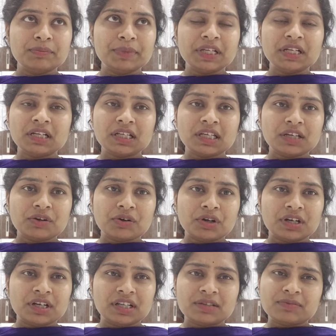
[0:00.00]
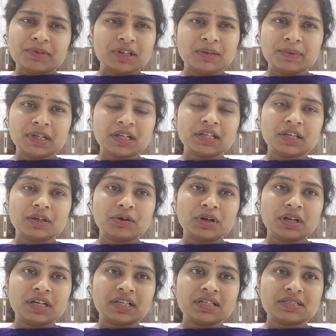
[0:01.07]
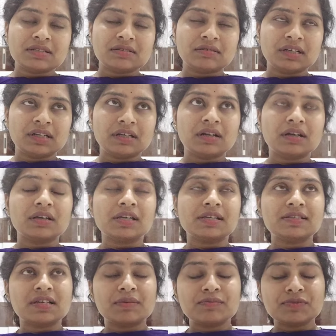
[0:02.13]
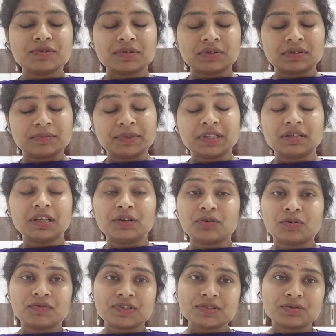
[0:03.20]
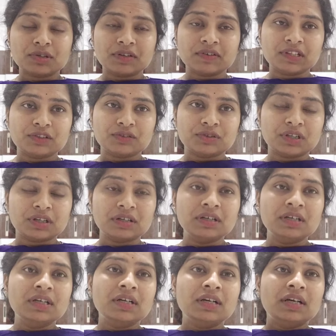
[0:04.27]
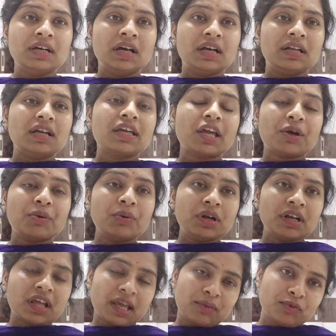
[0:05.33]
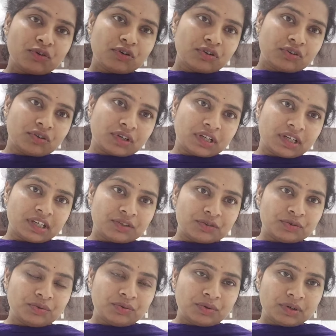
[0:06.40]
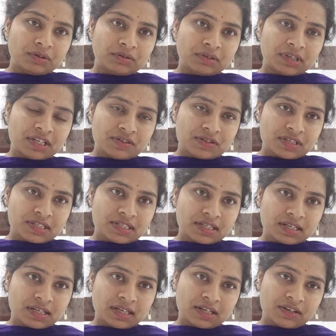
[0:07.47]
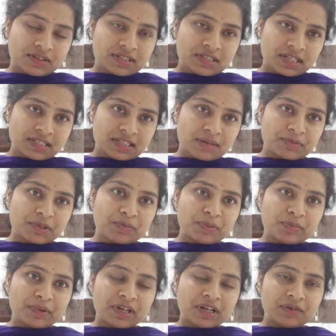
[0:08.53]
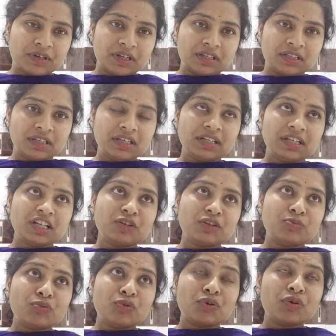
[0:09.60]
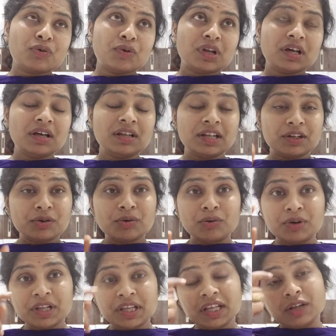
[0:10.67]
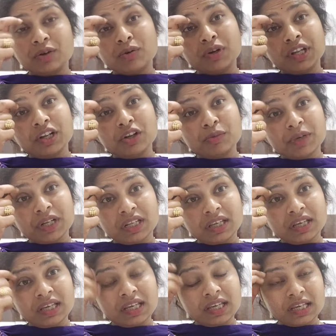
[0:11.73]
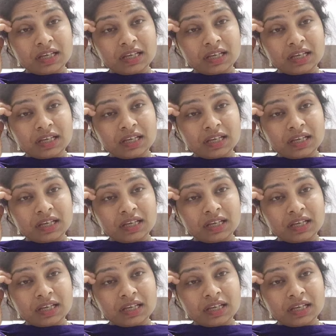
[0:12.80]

పిల్లలకి హాలిడే పిల్లలకి హాలిడేస్ అండ్ నాకు ఎగ్జామ్స్ నేను ఆఫీస్ కూడా వెళ్తున్నా నాకు ఎక్కువ టైం కూడా దొరకలేదు ఎంట్రన్స్ ఎంట్రన్స్ ఎగ్జామ్కి ప్రిపేర్ అవ్వడానికి నేను బుక్ కూడా నేను కోటి కోటిలో మనకి